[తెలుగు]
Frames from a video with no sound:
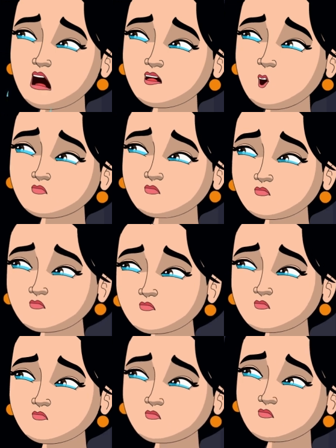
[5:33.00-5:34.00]
భగవంతుడా
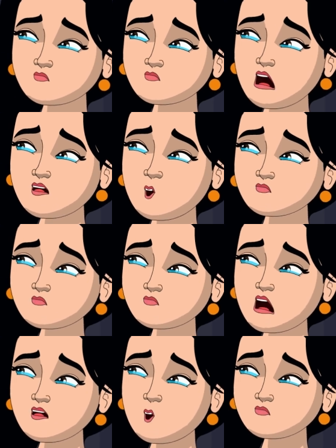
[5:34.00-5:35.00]
ఇద్దరు
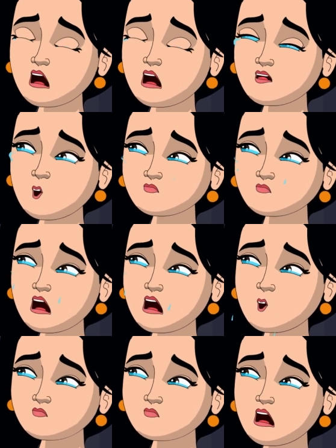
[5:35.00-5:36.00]
పిల్లల్ని పొట్టును పెట్టుకున్న
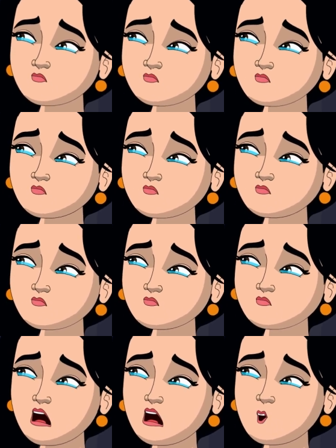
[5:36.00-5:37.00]
తర్వాత
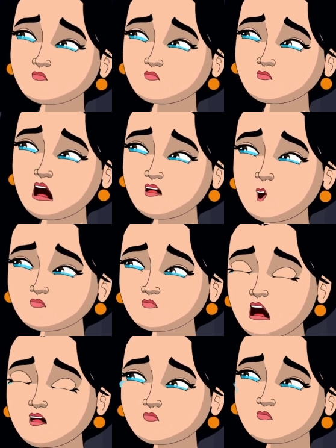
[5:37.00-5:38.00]
నేను ఎవరి కోసం
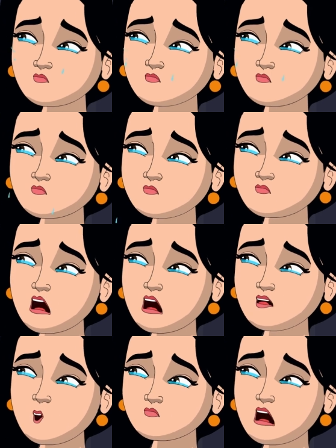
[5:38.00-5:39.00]
బతకాలి
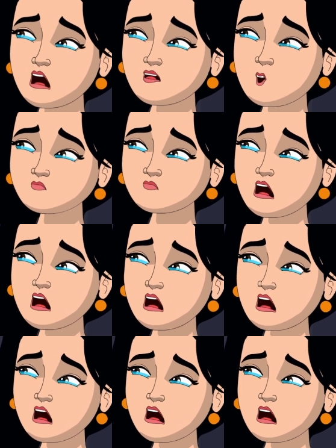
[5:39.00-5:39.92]
నన్ను కూడా తీసుకెళ్ళు